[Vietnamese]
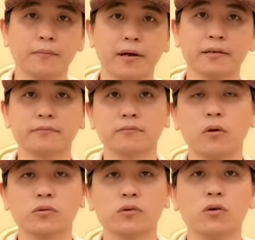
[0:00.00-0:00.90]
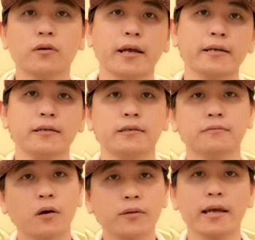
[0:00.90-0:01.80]
dùm anh một số cái
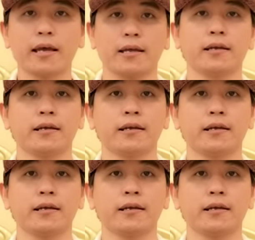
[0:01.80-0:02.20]
bao da